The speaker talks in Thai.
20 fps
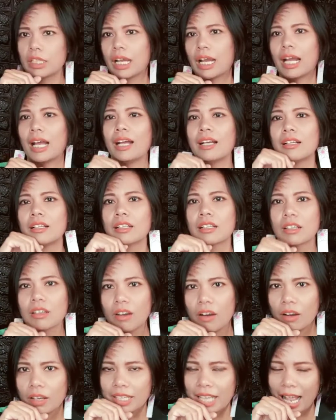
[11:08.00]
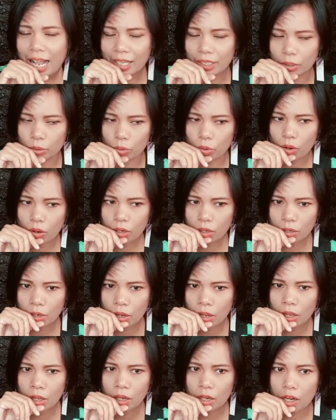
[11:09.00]
คะก็อยากให้ทุกคน
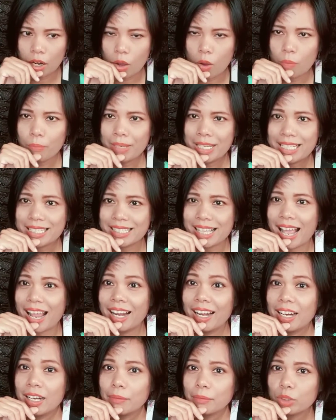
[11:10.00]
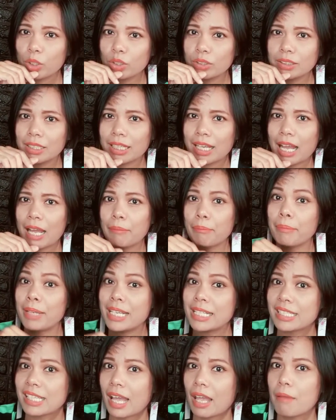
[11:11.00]
ลองมีใจเริ่มต้นจากการ
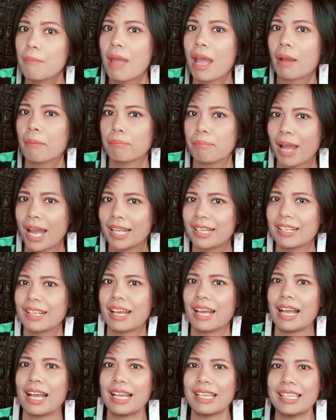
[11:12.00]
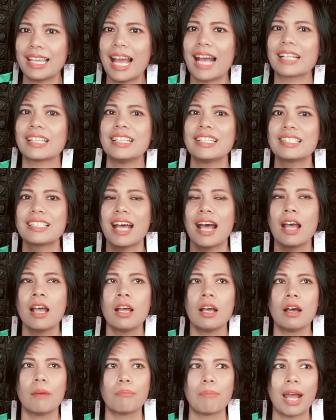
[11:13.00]
มีใจแบ่งปันนะคะอยากที่จะ
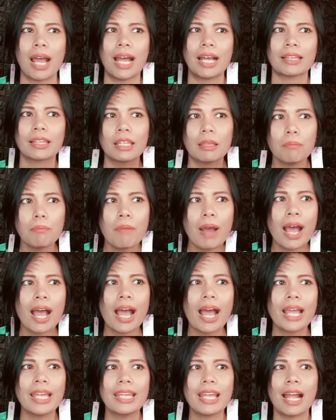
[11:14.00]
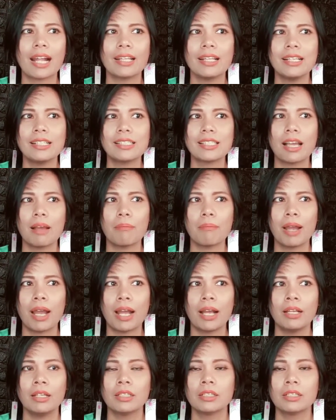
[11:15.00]
มาอธิบายอยากที่จะมา